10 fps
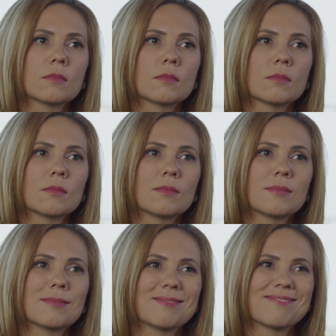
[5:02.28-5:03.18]
еще
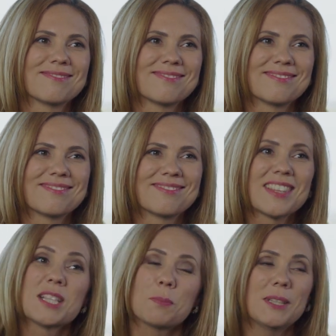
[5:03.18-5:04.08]
больше.
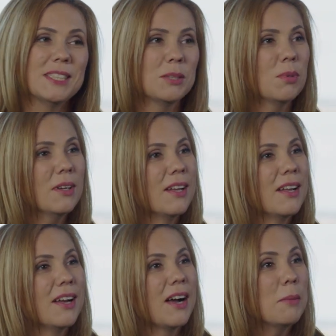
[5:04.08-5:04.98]
Спасибо.
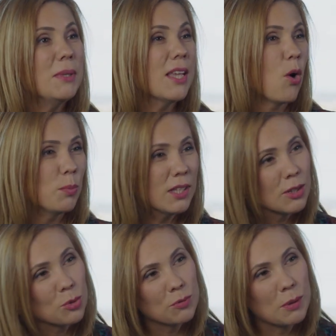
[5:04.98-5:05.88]
Амина, у меня
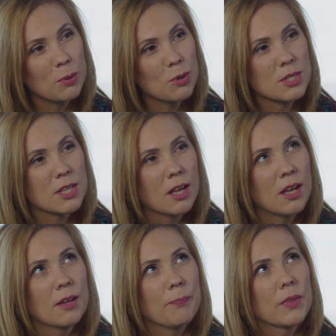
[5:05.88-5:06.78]
такой вопрос.
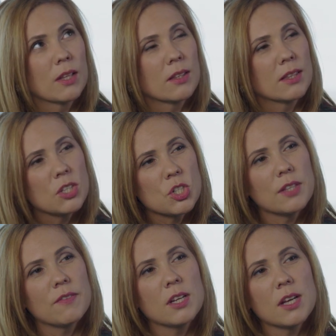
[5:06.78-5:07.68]
Ты же
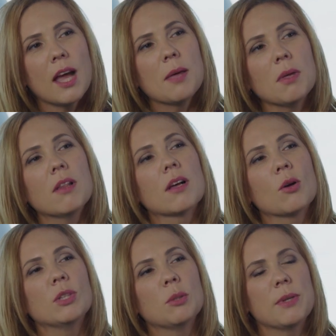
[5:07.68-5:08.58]
наверняка имела
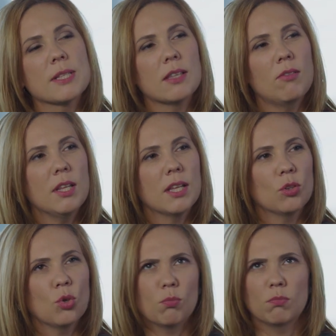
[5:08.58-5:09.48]
какое-то представление
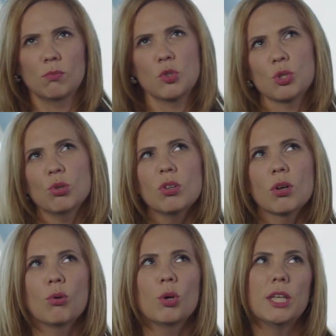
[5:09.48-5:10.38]
о том, что
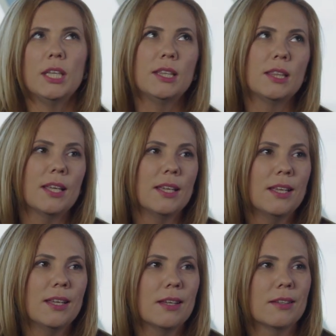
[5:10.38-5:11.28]
такое
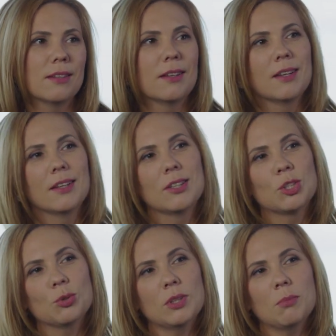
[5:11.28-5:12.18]
ИТ,
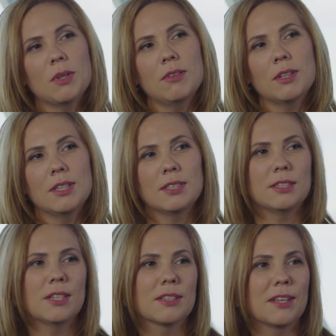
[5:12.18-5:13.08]
что там, наверное,
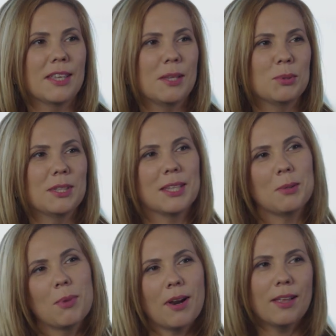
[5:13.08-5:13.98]
сидят какие-нибудь
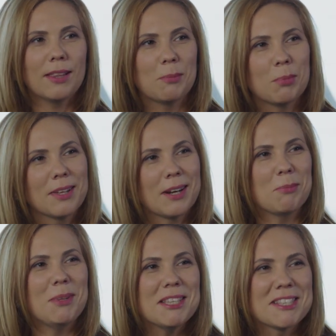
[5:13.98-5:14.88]
такие бородатые
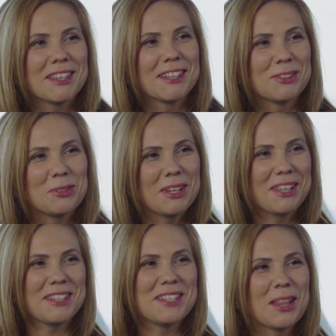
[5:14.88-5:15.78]
программисты,
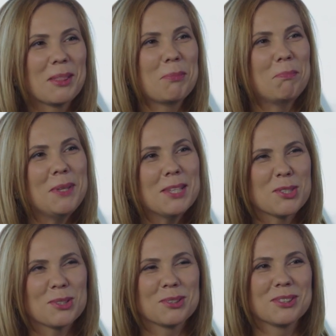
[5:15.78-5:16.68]
которые едят пиццу